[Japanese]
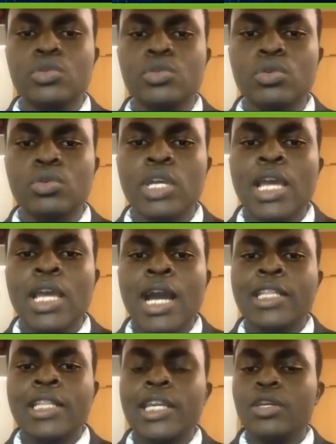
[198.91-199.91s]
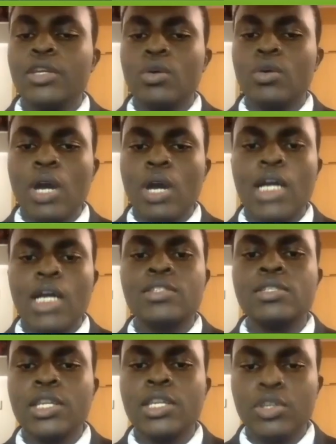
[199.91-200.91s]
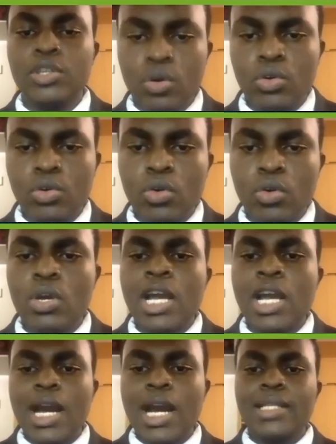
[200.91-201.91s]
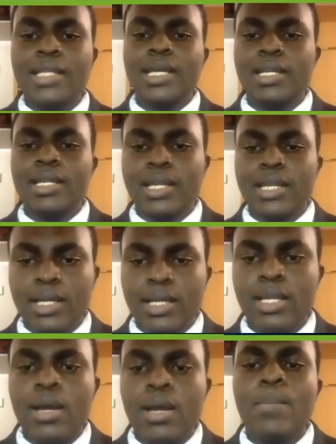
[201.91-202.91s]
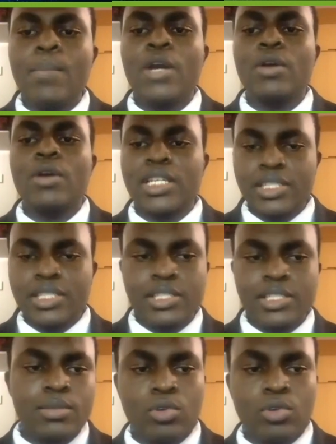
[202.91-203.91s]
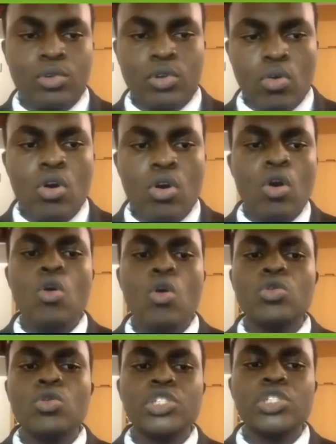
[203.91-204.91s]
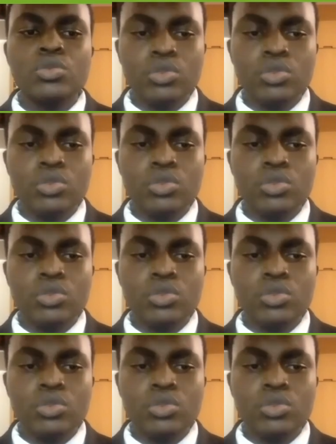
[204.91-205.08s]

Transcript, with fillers: 家庭用発電用の簡単なバイオガスシステムの構築の